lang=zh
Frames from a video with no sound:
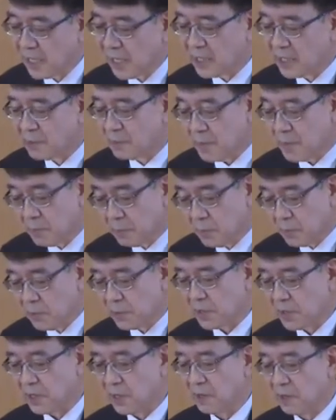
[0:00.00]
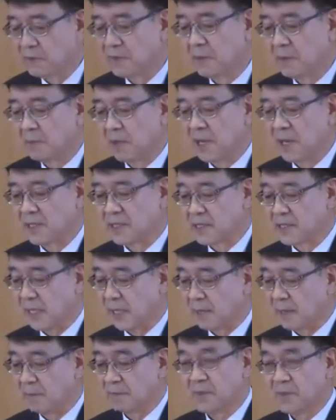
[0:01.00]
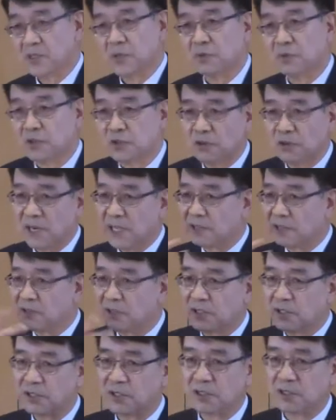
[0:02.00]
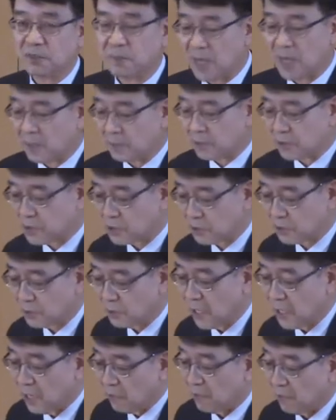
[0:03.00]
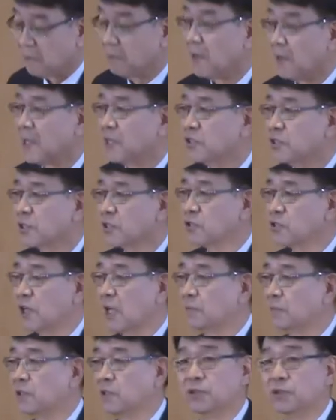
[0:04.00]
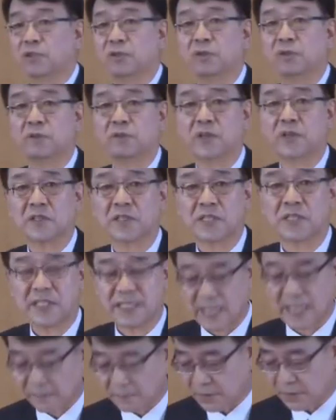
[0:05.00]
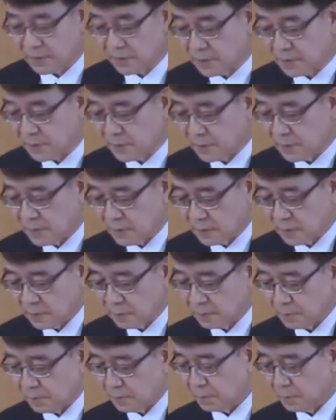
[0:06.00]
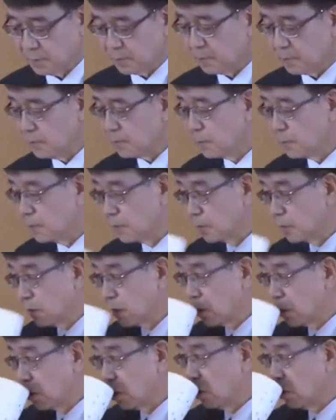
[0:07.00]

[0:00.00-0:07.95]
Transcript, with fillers: 第二个就是呃，生命树的果子是一种享受，也是对生命呃祝福的纪念。啊，让我们翻